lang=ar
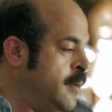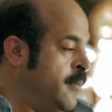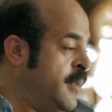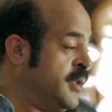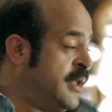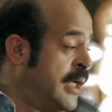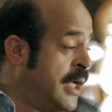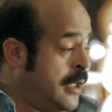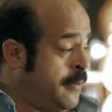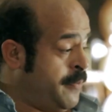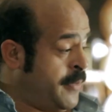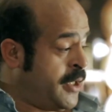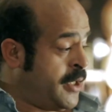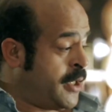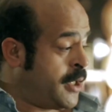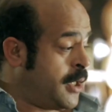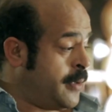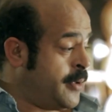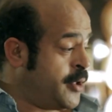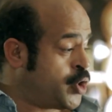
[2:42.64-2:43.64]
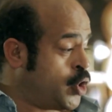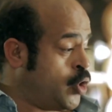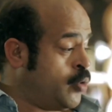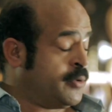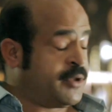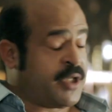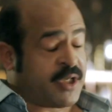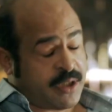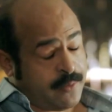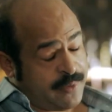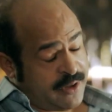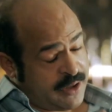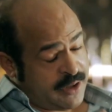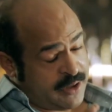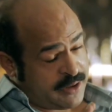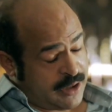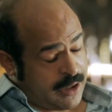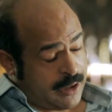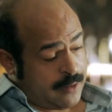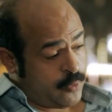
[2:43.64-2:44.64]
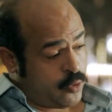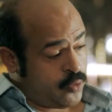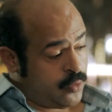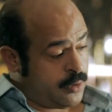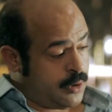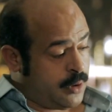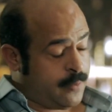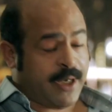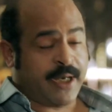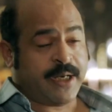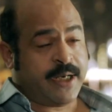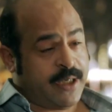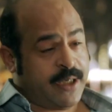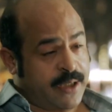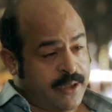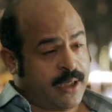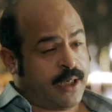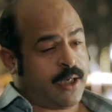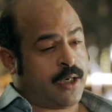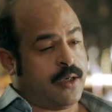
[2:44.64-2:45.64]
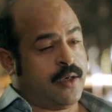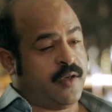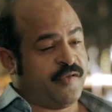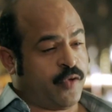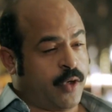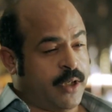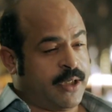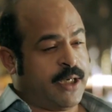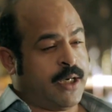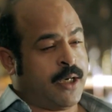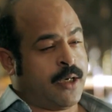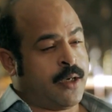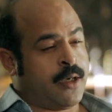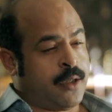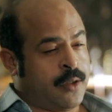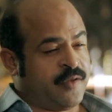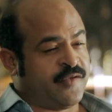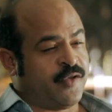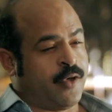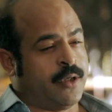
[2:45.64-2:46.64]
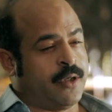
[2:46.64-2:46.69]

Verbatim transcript: نتعلم منك يا باشا وبالترتيب اللي انت عامله يبقى اكيد هيخلصوا عليها هيخلصوا